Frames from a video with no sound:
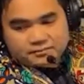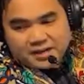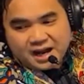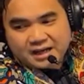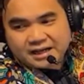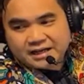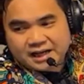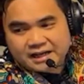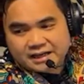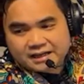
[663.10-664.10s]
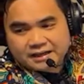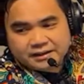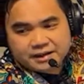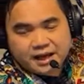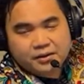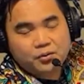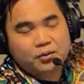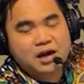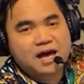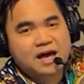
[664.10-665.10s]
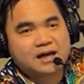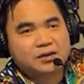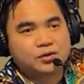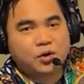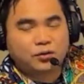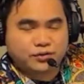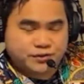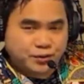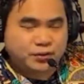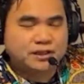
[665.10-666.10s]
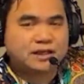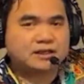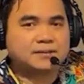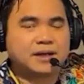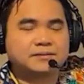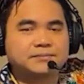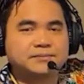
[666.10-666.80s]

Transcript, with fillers: ba cây này đều là gỗ solid hết các bạn